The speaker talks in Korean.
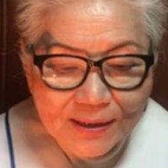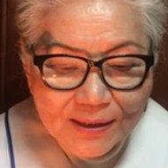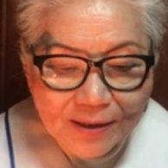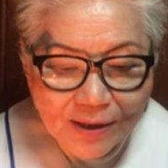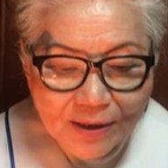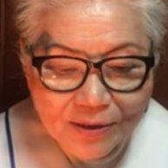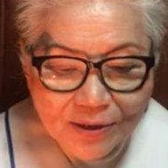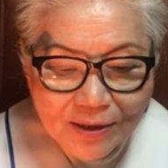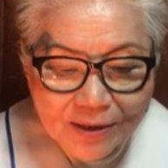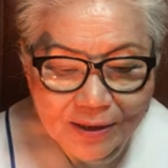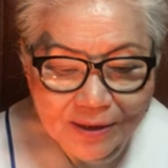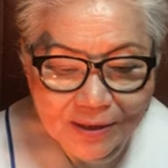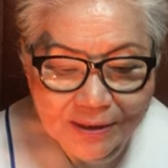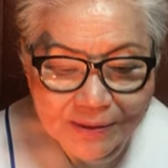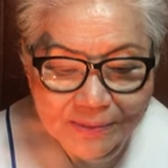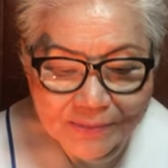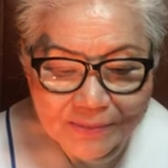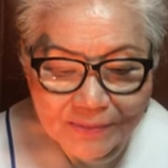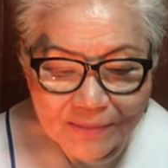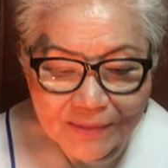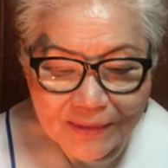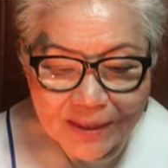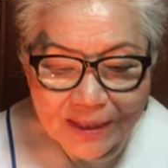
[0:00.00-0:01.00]

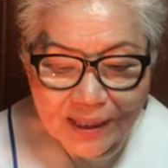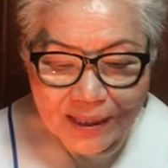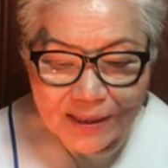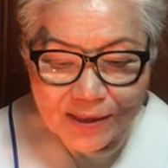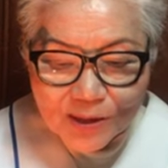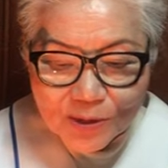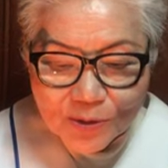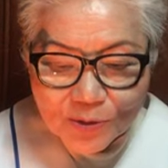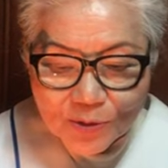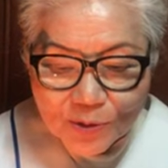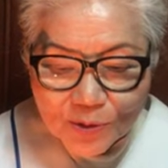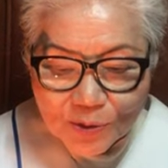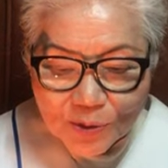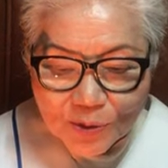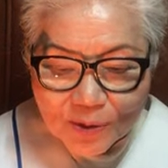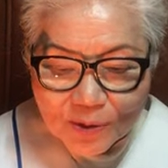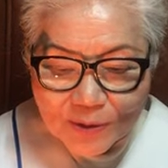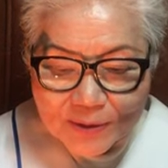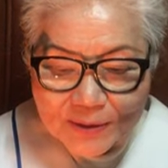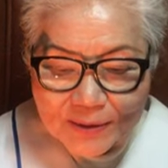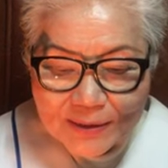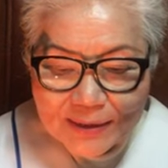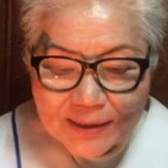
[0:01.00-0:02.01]
어떤
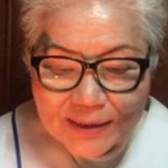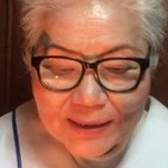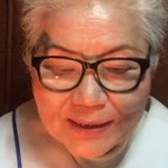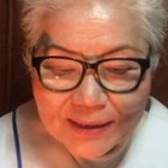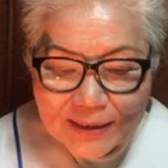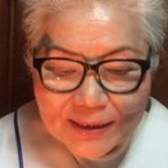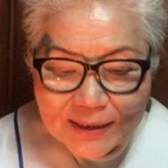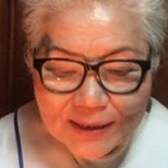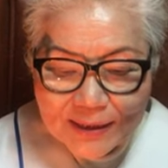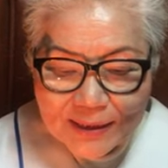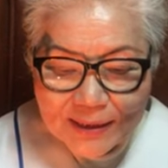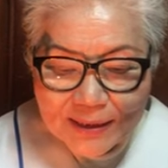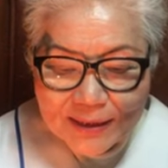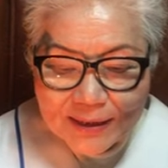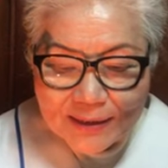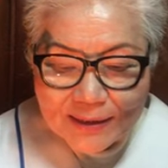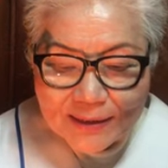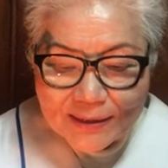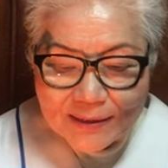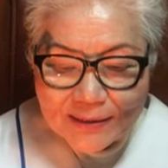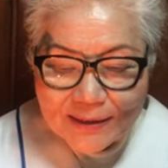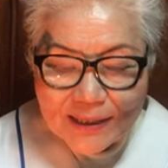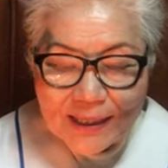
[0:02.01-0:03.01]
간증으로
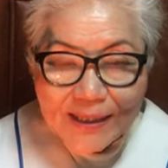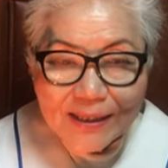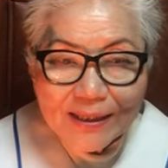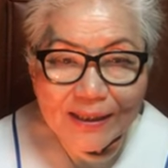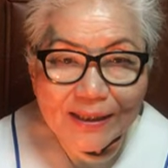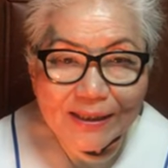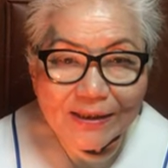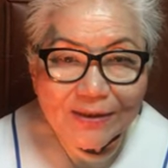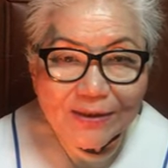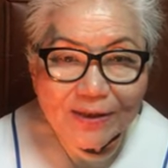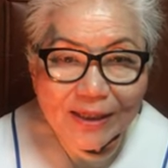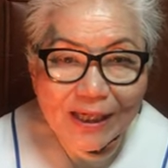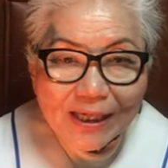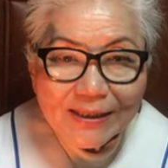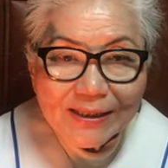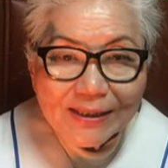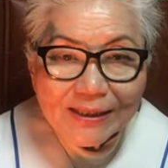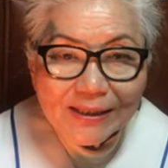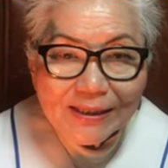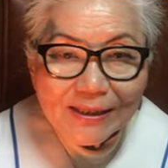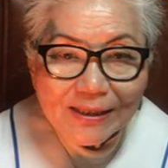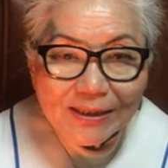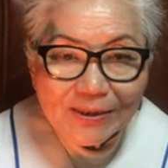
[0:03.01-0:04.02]
나의 어떤
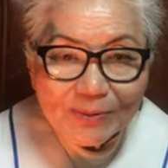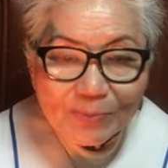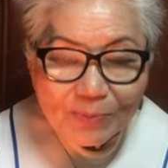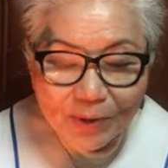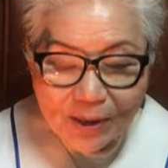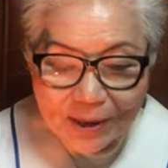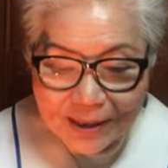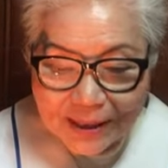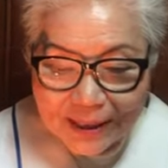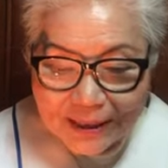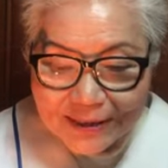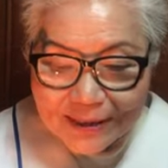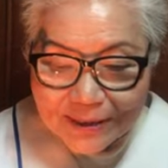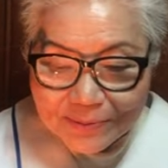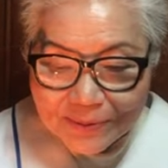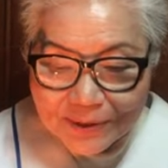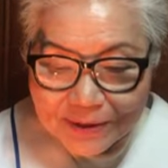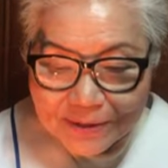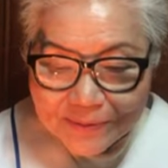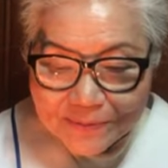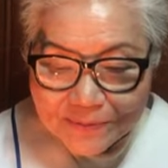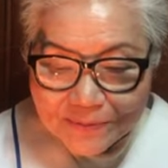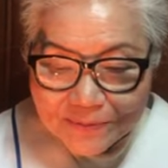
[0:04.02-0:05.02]
간증을
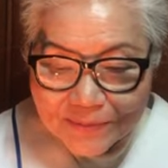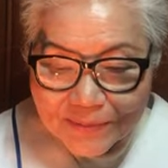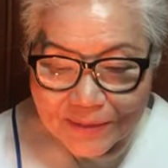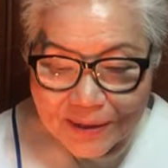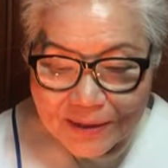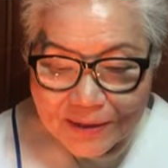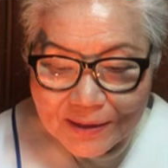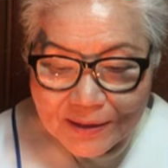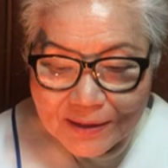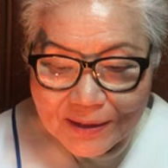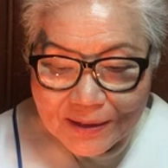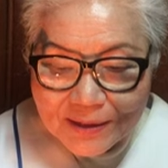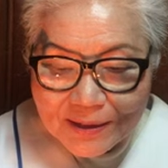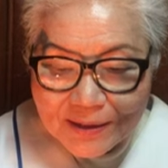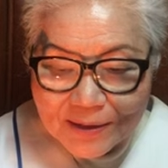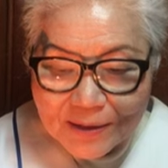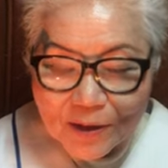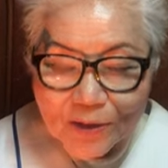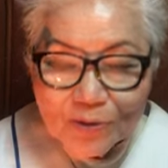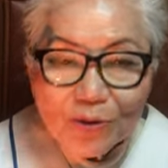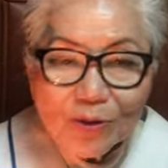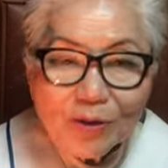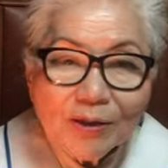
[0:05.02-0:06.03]
하자면은 예,
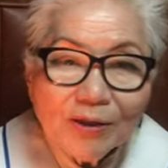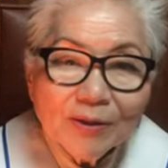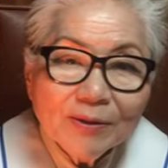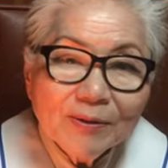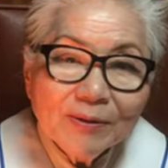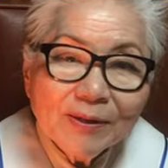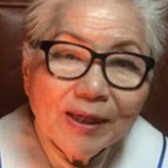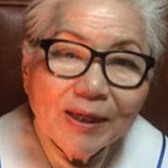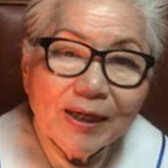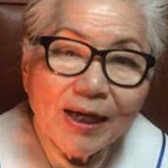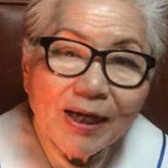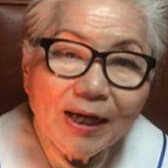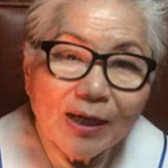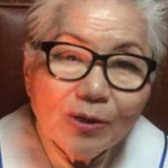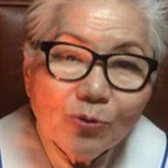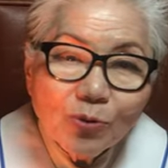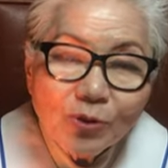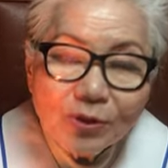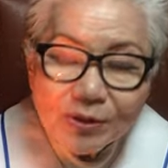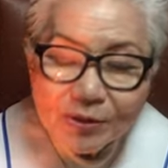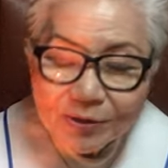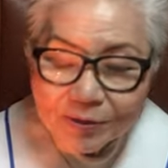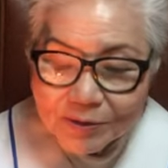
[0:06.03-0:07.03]
어떤 내가
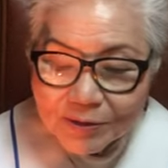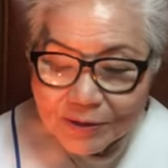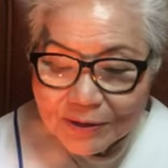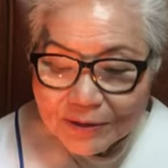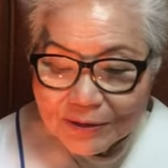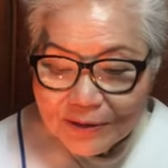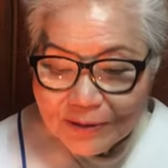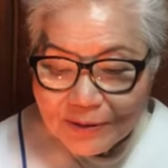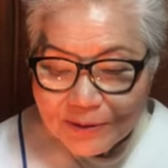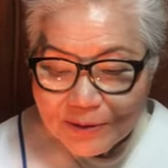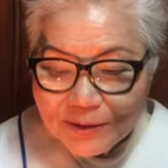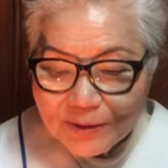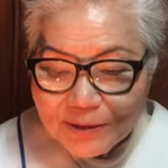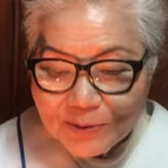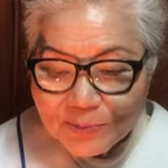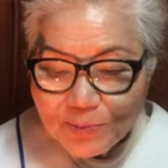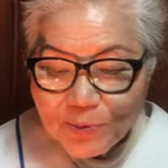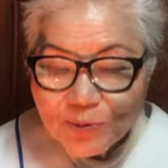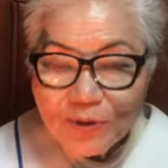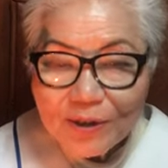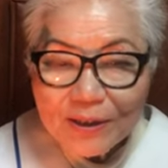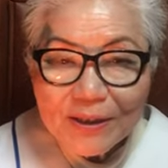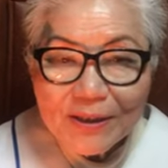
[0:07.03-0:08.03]
알고 있는 어떤
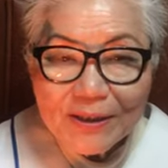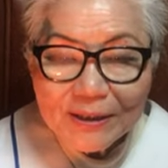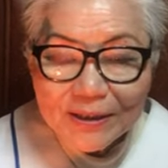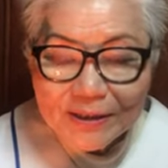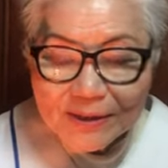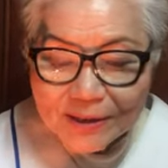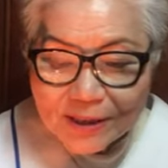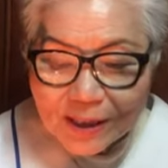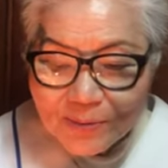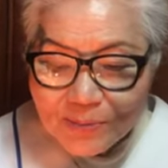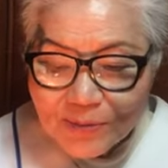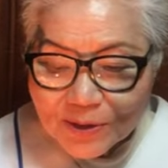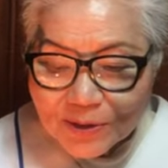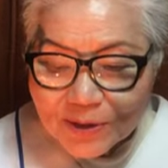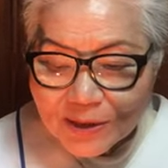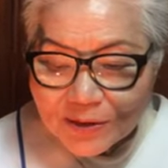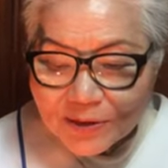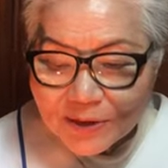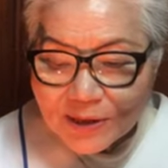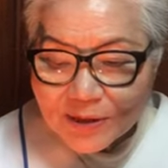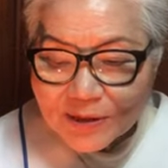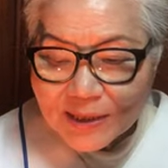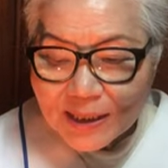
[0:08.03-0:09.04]
분이
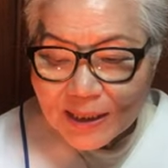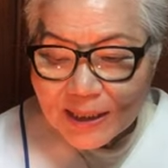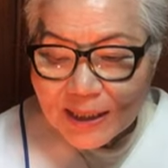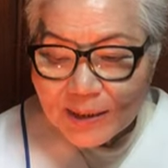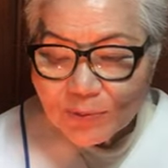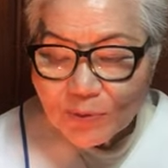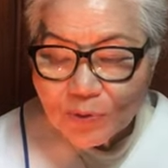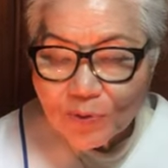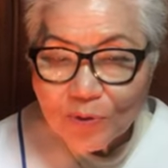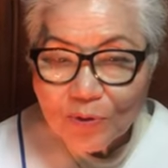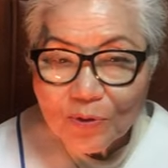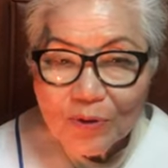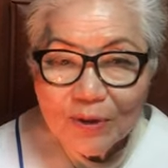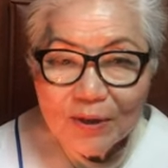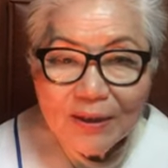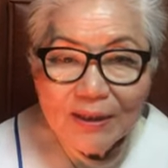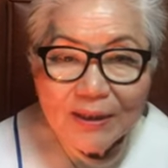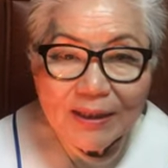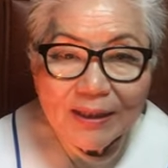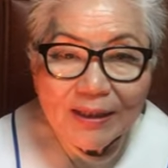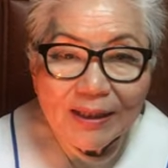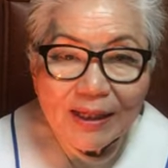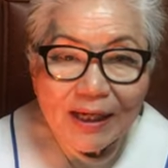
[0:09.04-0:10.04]
젊어서 청산갑으로
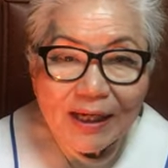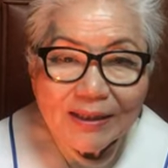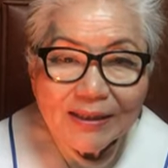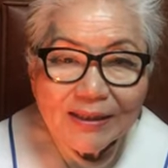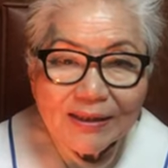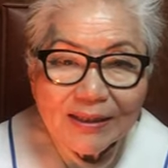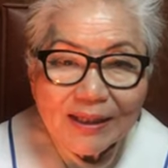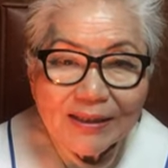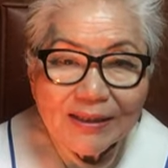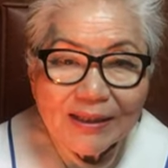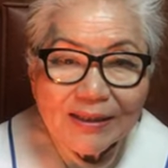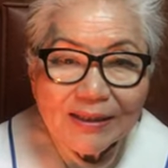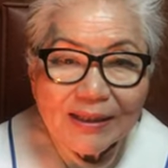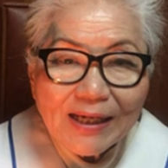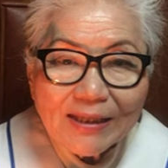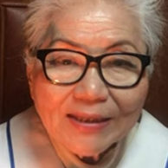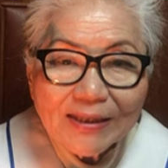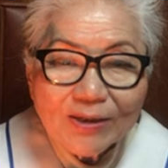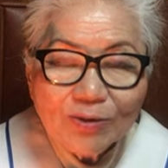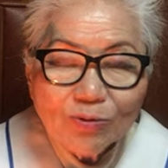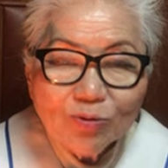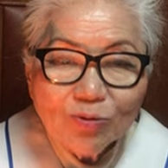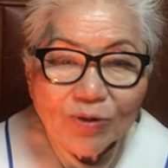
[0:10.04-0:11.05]
아들 하나
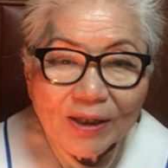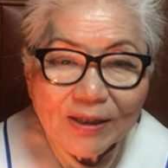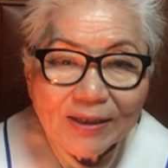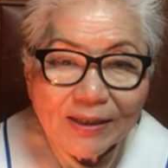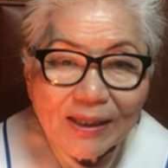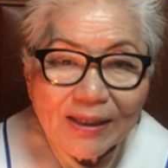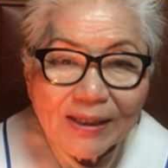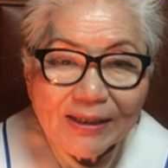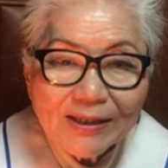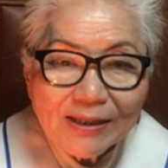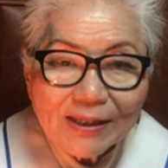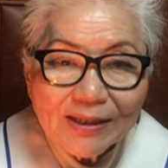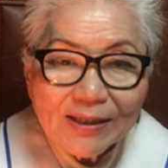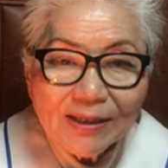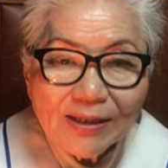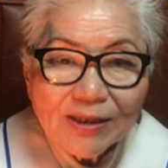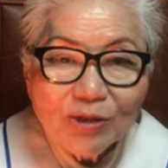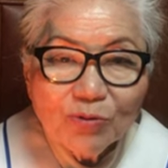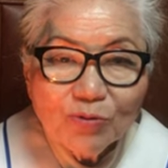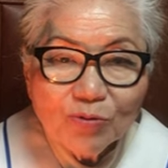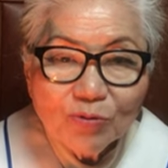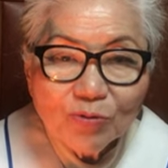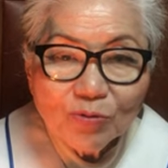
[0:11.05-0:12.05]
아들 둘의딸 하나를
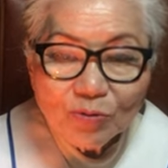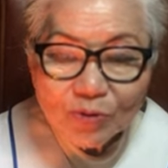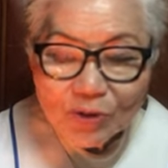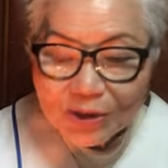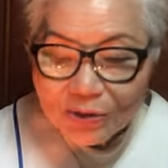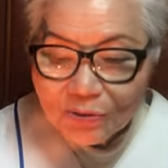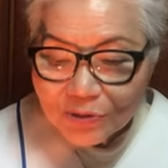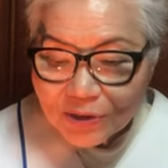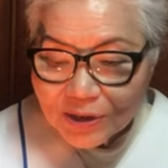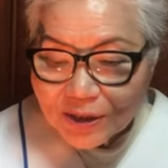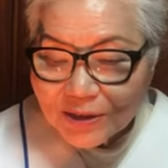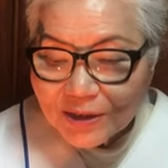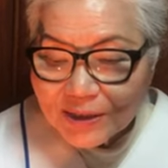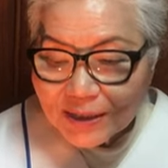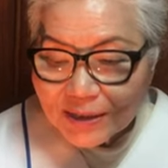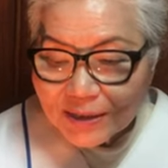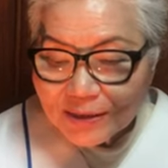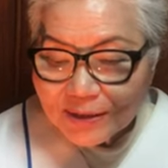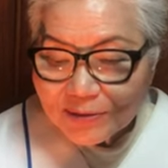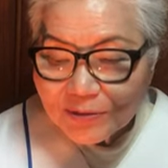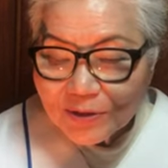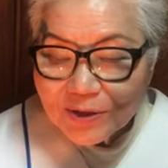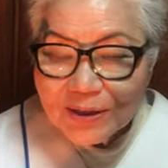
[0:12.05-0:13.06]
키우는, 키우는
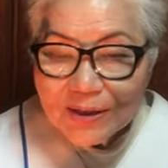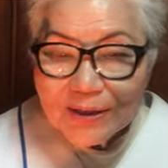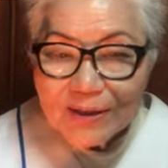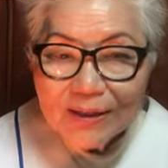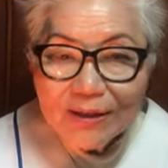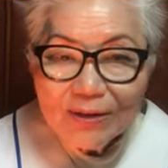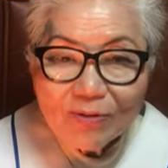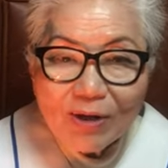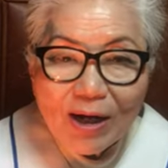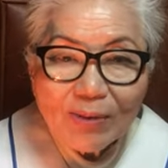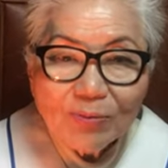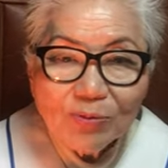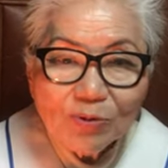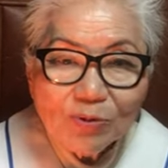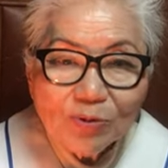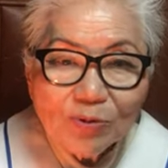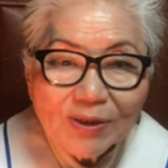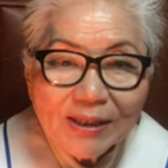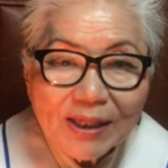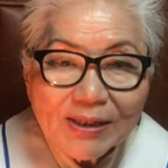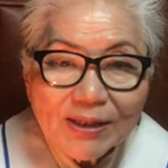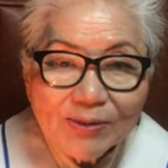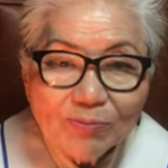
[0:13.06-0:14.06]
청산갑으로
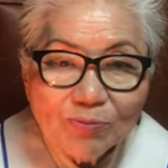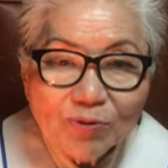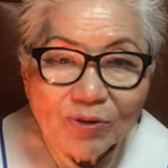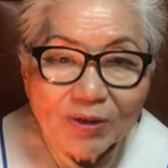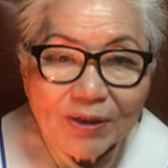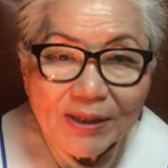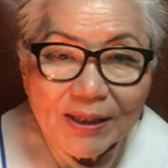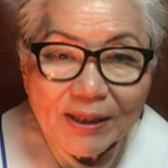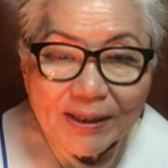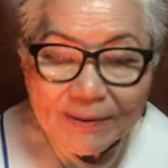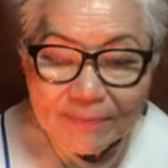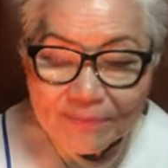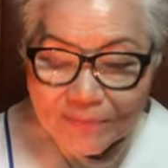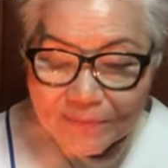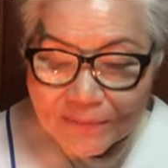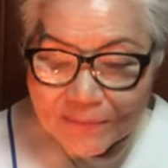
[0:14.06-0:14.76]
사신 분인데